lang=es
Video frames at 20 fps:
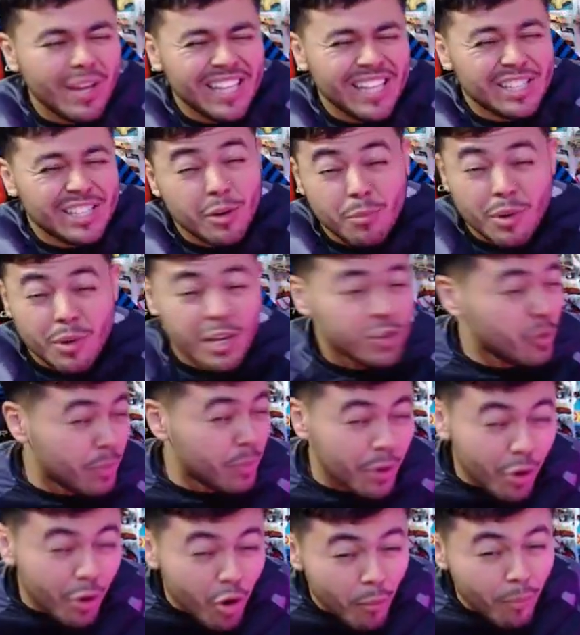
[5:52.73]
puede ser como una
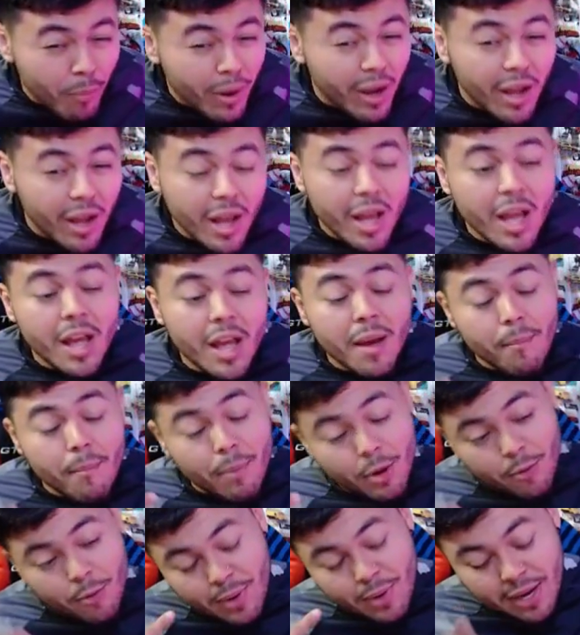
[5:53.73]
supercopa,
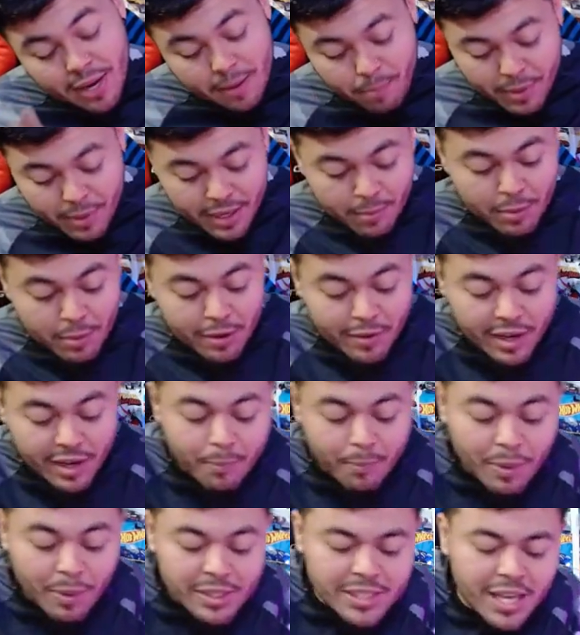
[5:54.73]
pero pues esperemos a
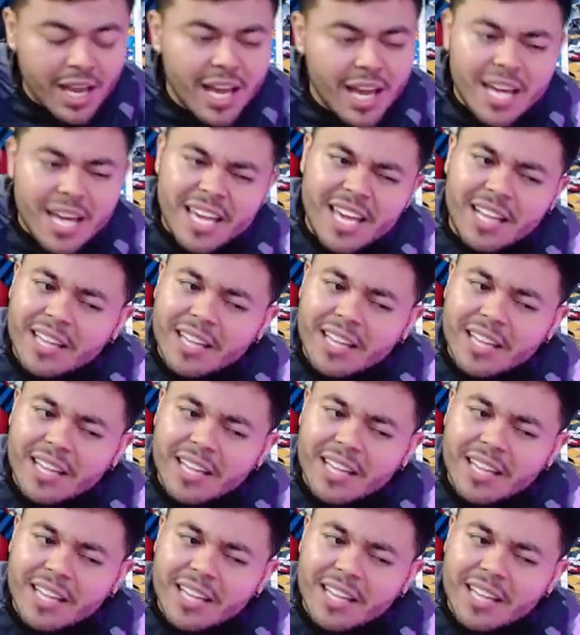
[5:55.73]
ver qué pasa.